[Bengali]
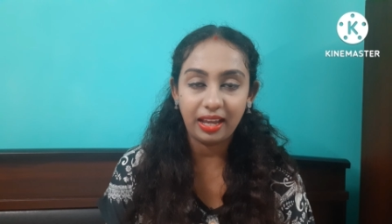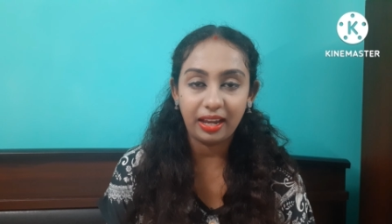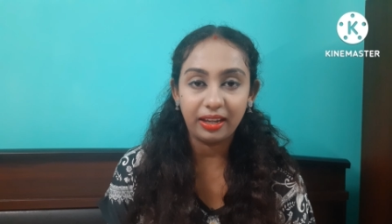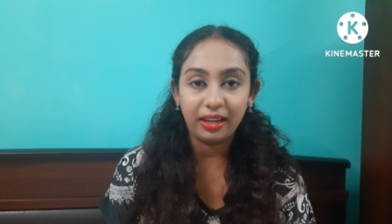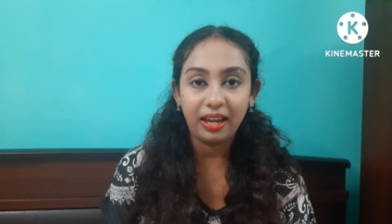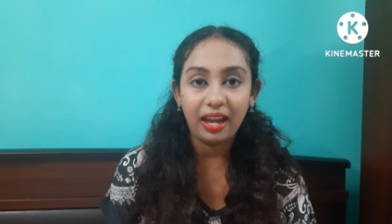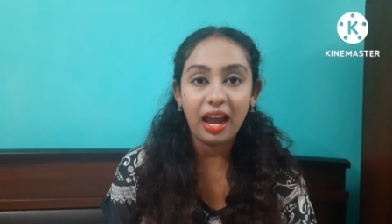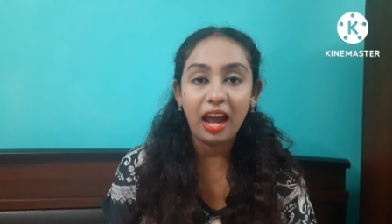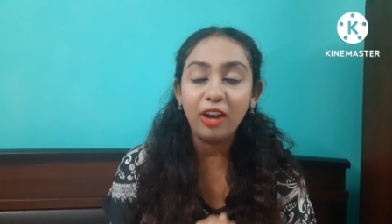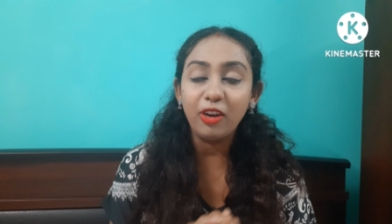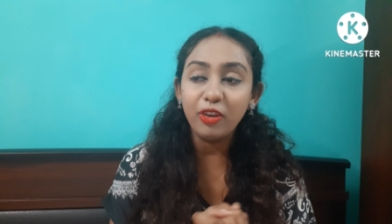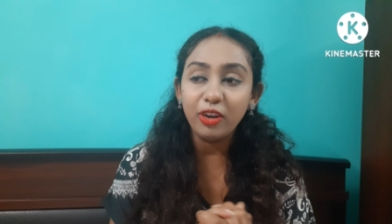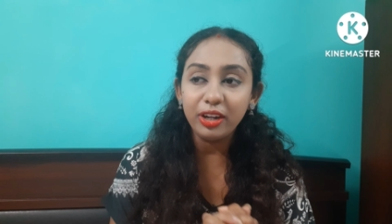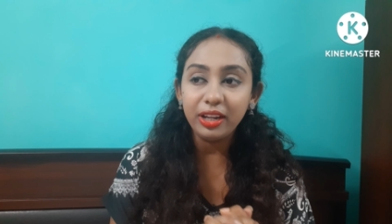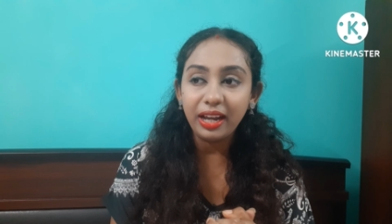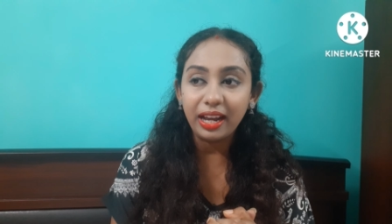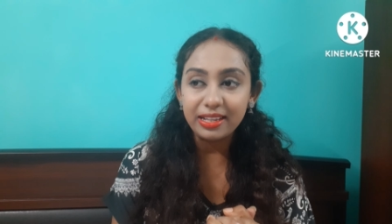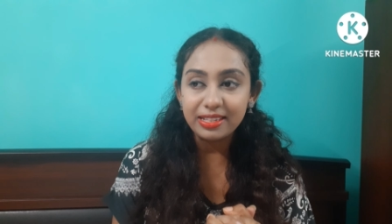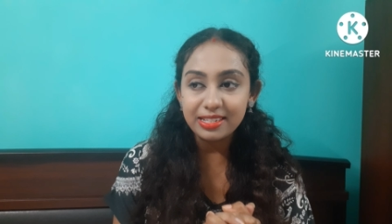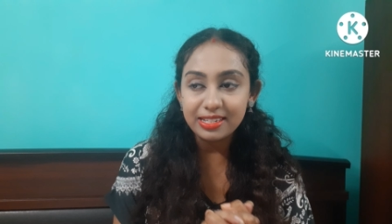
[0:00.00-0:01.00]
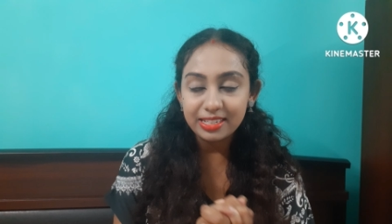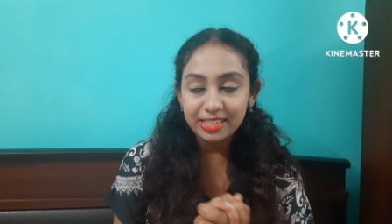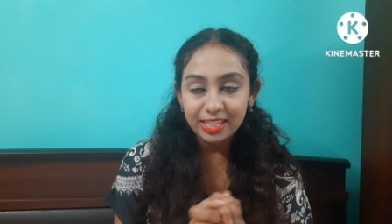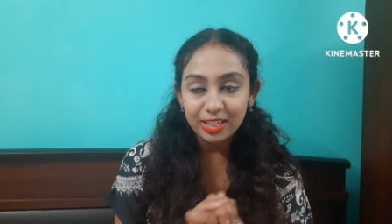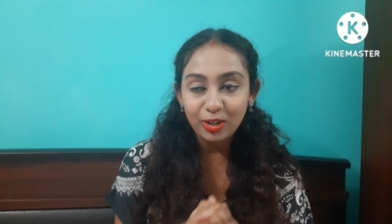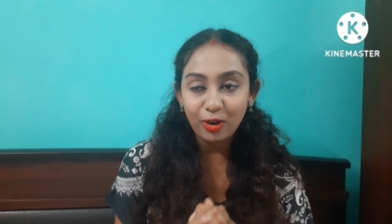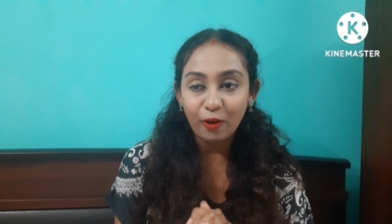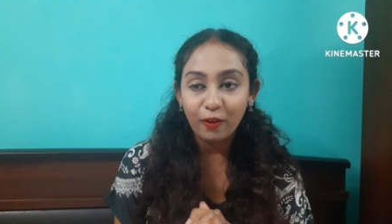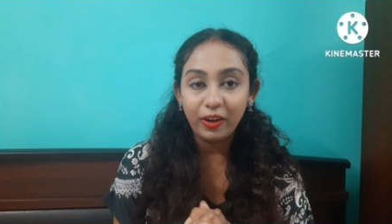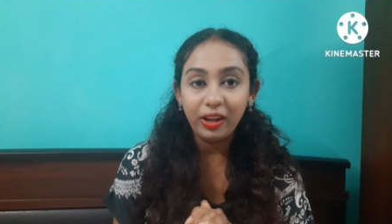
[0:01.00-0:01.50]
থাকে হাইড্রোনিক অ্যাসিড কী
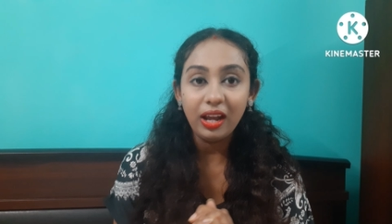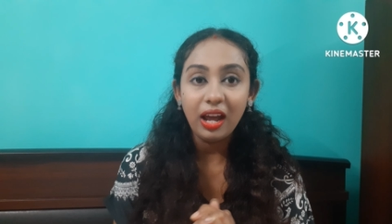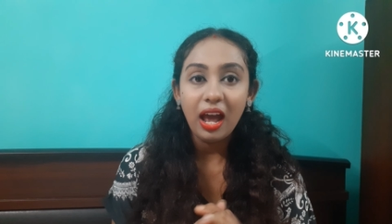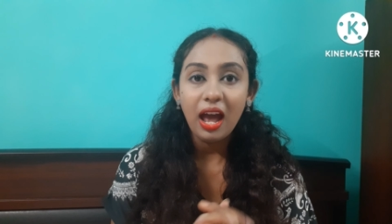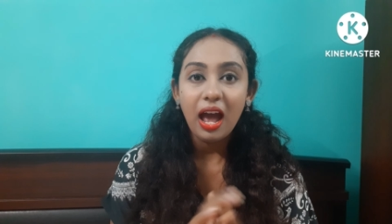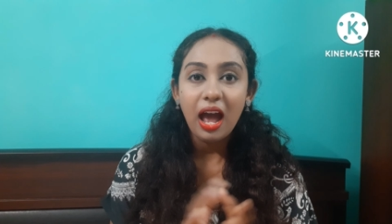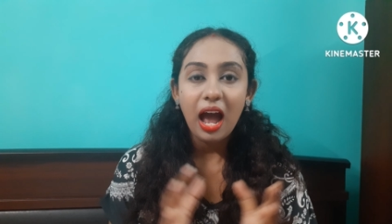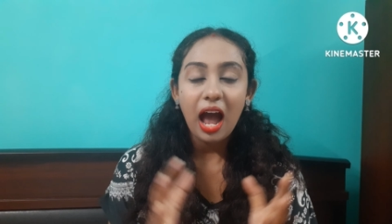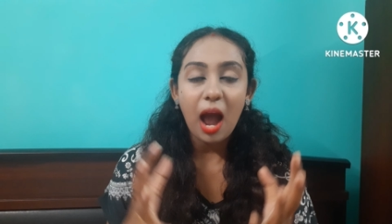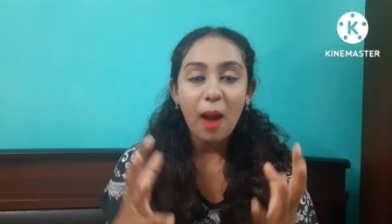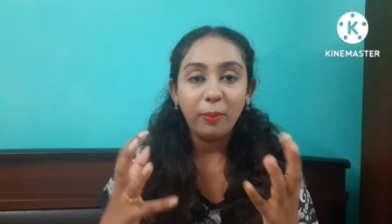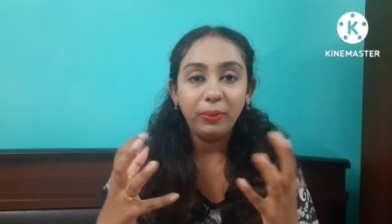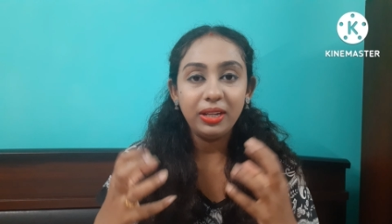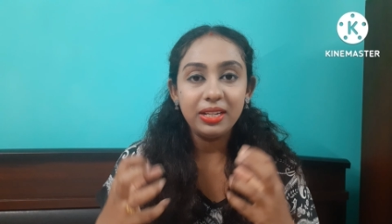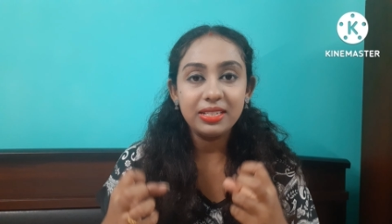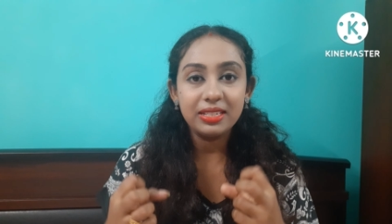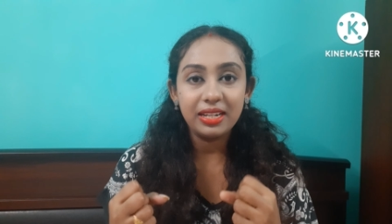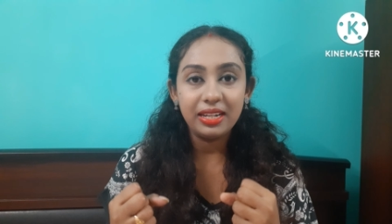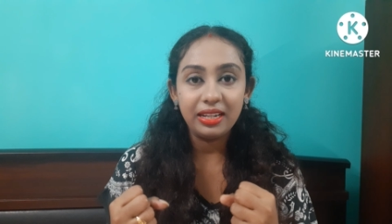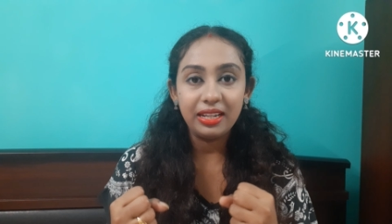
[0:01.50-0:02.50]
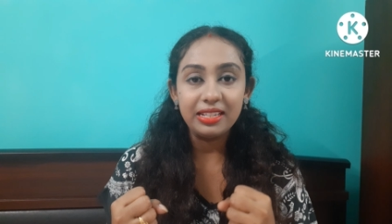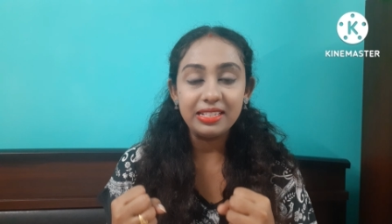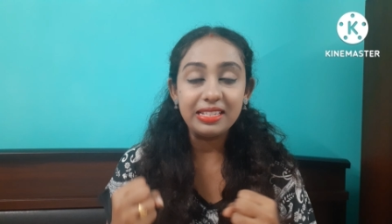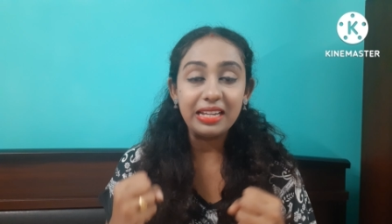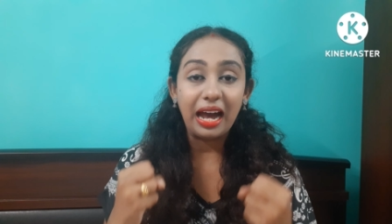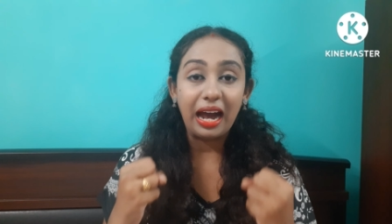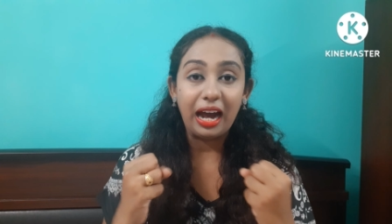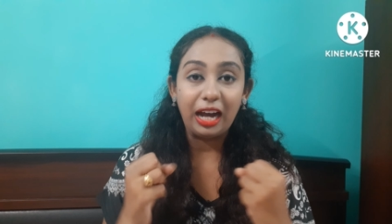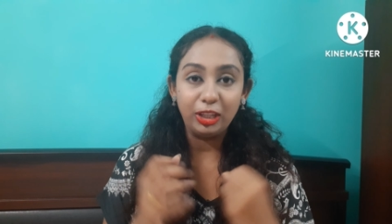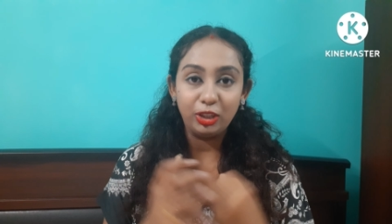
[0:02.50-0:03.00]
করে আমাদের স্কিনের যে
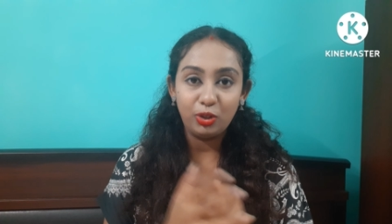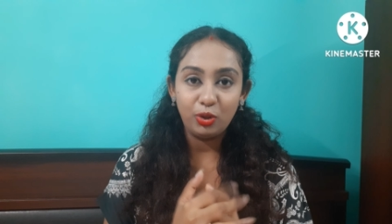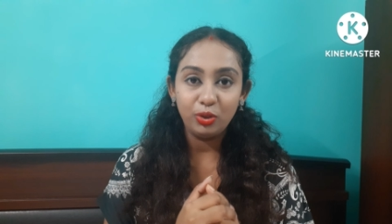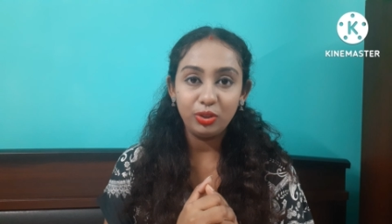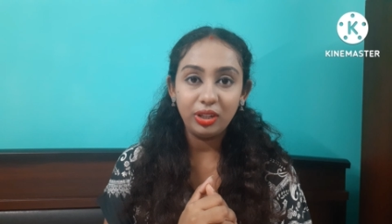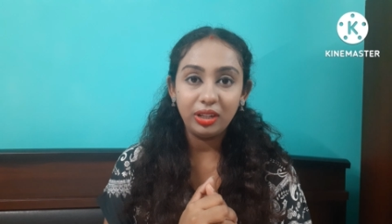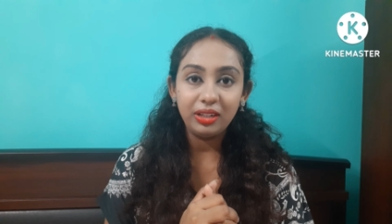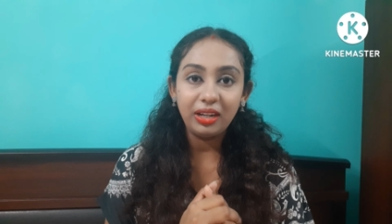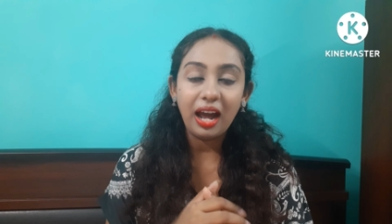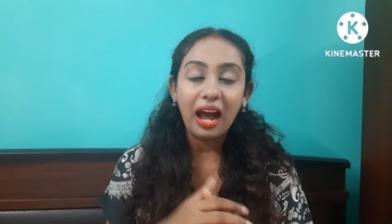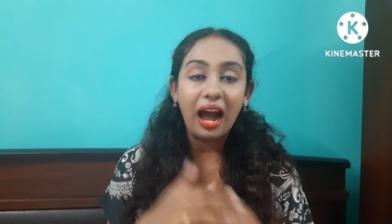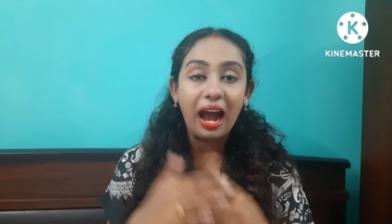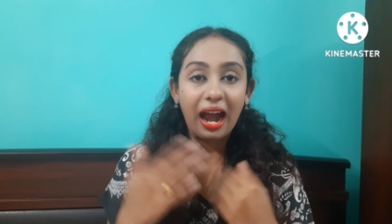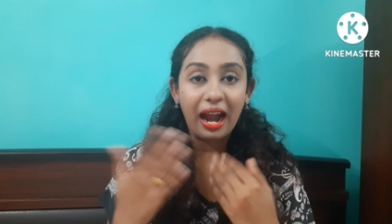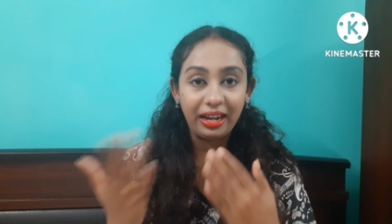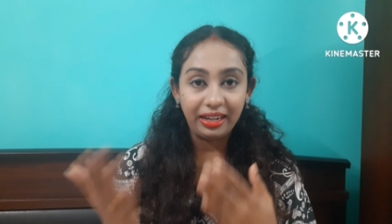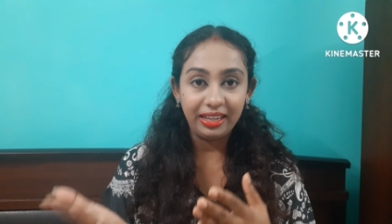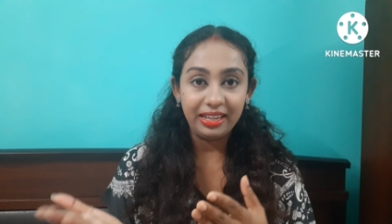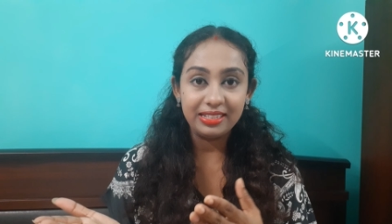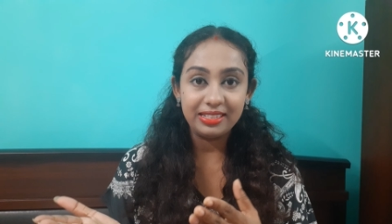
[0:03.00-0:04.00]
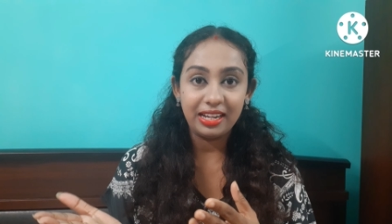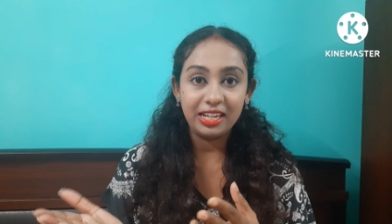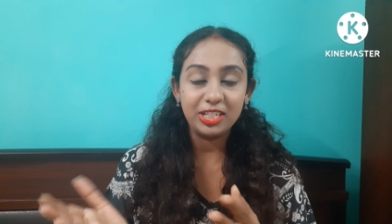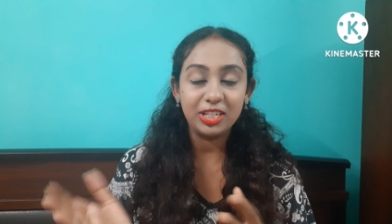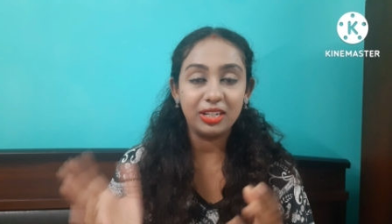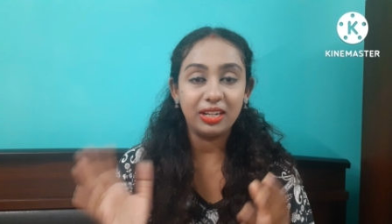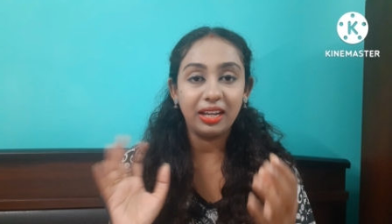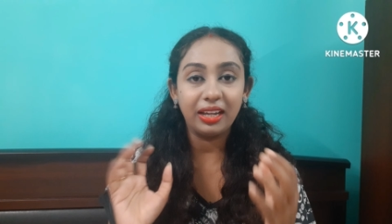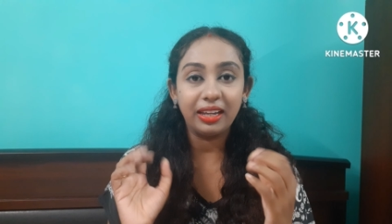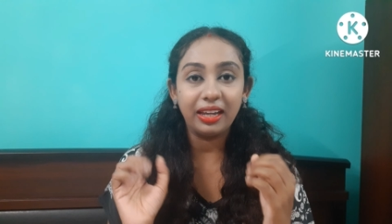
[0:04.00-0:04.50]
আর্দ্রতাটা হারিয়ে যায়
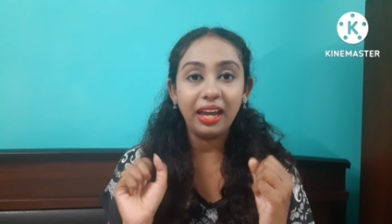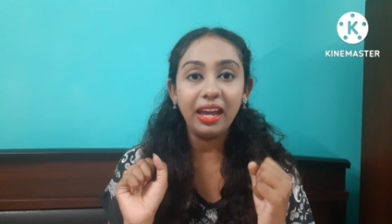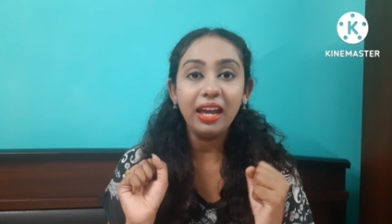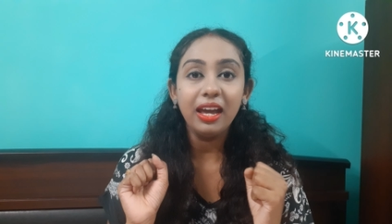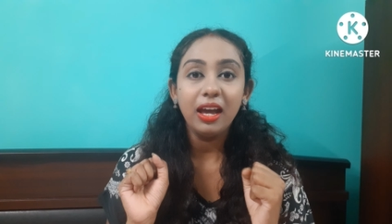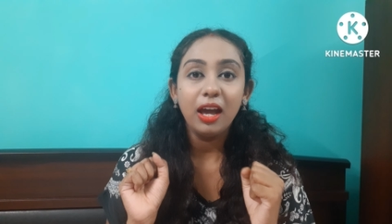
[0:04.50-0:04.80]
সেটাকে